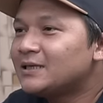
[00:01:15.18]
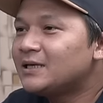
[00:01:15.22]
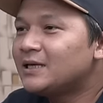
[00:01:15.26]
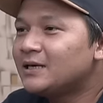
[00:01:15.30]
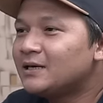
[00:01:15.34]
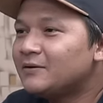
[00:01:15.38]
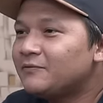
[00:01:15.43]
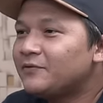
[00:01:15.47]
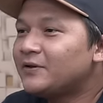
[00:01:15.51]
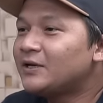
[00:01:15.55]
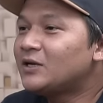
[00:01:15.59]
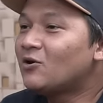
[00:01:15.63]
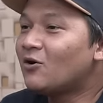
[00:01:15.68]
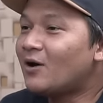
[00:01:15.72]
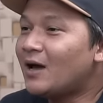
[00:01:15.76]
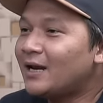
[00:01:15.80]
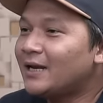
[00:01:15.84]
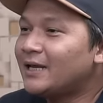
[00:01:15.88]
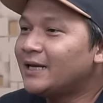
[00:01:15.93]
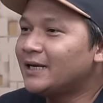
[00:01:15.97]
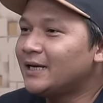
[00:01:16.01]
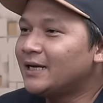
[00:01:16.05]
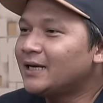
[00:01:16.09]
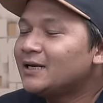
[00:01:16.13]
di video
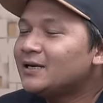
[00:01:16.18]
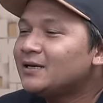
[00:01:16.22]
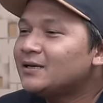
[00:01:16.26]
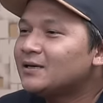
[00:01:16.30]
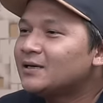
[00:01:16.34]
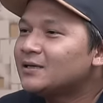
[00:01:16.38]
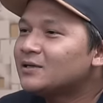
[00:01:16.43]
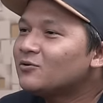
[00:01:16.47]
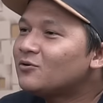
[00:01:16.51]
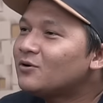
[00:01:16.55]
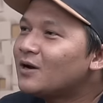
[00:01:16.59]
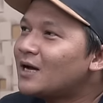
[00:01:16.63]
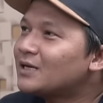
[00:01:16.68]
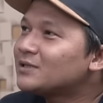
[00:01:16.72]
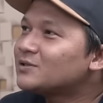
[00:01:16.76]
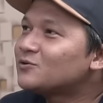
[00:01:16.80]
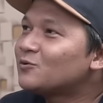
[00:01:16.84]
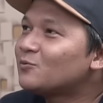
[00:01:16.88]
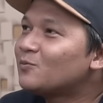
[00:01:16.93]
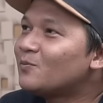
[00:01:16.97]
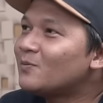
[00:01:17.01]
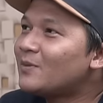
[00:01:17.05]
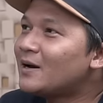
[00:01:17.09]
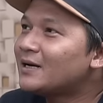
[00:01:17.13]
kali ini itu nggak
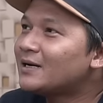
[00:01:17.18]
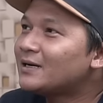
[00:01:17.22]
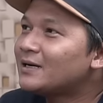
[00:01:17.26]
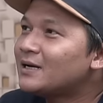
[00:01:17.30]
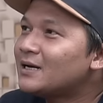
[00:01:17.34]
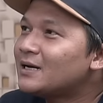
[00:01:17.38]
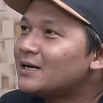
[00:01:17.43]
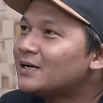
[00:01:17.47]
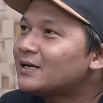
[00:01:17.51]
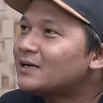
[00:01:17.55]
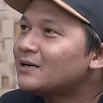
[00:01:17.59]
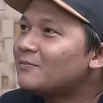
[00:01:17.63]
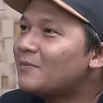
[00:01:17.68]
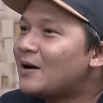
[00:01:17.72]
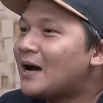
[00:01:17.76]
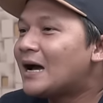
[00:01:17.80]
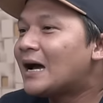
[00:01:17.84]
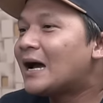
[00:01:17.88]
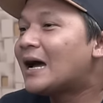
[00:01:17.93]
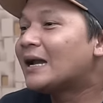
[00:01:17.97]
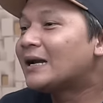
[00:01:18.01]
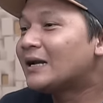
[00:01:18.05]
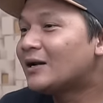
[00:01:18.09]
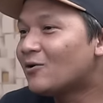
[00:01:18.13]
cuman uh,
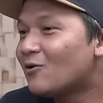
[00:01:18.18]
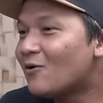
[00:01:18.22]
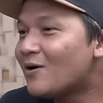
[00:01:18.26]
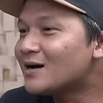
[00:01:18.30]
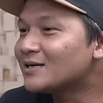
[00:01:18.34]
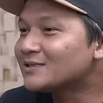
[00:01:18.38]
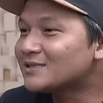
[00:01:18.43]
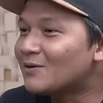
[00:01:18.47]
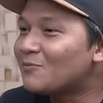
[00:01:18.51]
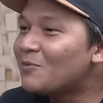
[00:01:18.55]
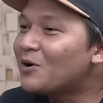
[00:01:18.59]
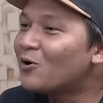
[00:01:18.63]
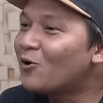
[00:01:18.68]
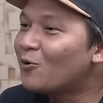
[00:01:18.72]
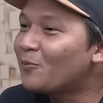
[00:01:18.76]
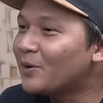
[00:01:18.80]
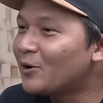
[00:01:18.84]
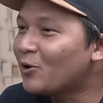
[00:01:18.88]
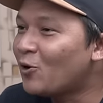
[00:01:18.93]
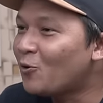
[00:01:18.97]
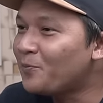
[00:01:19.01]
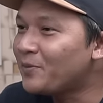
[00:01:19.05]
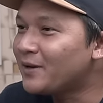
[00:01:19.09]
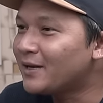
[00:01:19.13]
makan doang sama
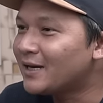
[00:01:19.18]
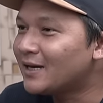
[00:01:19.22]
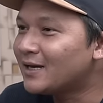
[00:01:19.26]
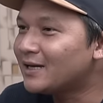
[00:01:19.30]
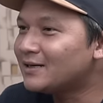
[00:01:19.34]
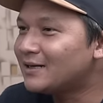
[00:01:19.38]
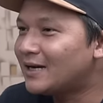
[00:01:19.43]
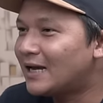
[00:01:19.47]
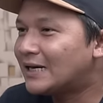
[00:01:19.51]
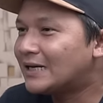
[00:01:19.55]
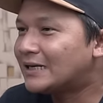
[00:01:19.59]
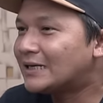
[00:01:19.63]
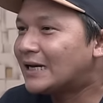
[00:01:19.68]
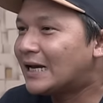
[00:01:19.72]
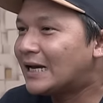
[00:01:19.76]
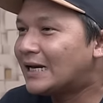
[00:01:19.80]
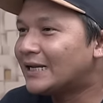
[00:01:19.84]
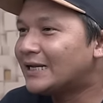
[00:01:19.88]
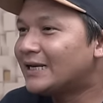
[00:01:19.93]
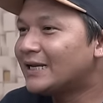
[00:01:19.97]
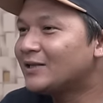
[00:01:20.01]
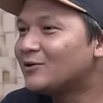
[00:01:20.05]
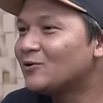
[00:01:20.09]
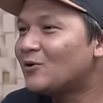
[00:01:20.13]
ngopi-ngopi ya, dan
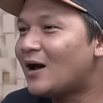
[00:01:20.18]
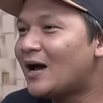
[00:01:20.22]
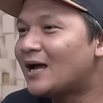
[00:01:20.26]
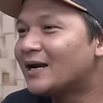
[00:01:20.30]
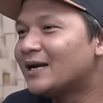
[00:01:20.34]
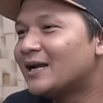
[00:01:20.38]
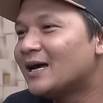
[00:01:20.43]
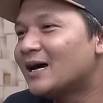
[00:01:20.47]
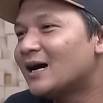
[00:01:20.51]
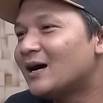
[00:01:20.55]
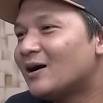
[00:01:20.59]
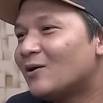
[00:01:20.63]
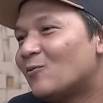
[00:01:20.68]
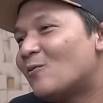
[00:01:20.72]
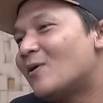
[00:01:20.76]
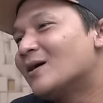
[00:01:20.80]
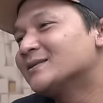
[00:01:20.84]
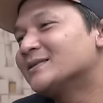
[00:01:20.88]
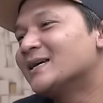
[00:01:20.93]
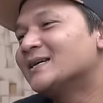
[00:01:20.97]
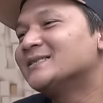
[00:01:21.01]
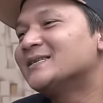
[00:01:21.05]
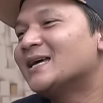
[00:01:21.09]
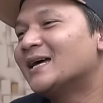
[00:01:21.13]
kali ini tuh ada
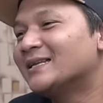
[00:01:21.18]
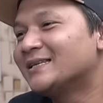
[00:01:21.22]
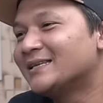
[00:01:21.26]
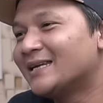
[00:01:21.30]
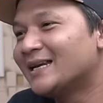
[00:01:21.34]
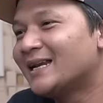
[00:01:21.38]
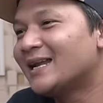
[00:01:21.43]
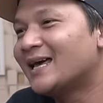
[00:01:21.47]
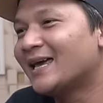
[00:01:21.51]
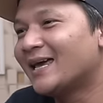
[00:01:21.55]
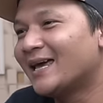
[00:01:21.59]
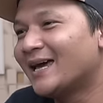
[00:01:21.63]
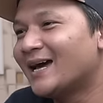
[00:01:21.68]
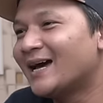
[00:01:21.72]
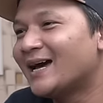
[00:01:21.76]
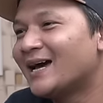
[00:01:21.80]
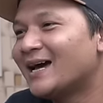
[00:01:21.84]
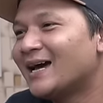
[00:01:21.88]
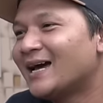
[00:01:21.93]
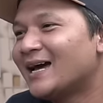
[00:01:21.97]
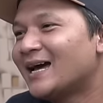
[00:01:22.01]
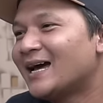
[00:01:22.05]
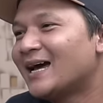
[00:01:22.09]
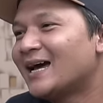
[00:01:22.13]
uang jajannya lah ya.
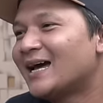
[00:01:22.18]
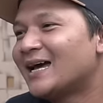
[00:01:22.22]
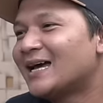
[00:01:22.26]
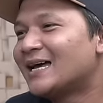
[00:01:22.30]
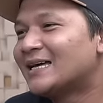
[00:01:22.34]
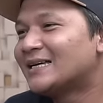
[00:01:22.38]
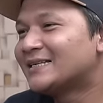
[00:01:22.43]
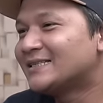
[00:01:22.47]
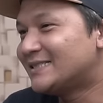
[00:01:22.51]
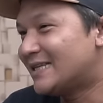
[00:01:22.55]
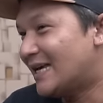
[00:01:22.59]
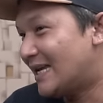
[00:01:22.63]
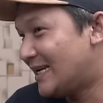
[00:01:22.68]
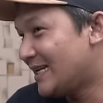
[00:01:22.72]
Di, thank you bang.